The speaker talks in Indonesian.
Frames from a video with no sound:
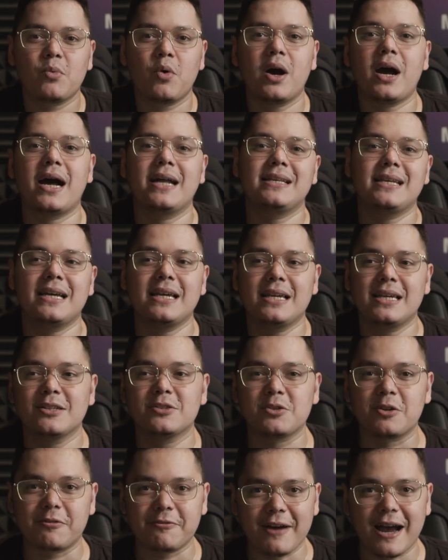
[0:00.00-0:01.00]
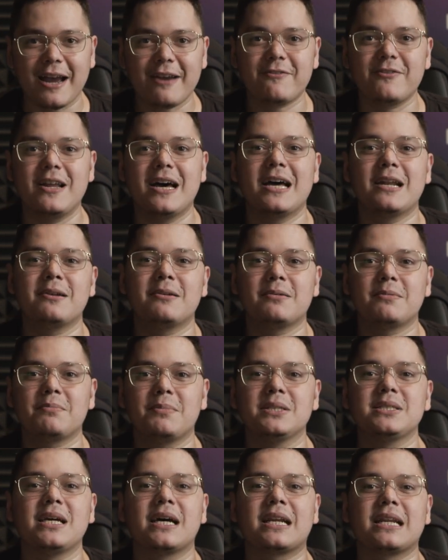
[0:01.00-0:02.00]
semua hanya ingin survive dan
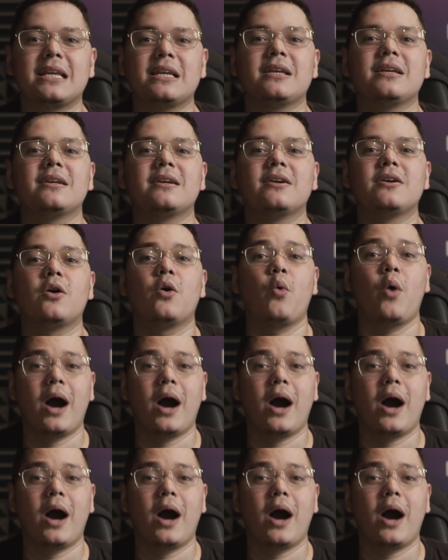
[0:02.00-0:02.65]
mencari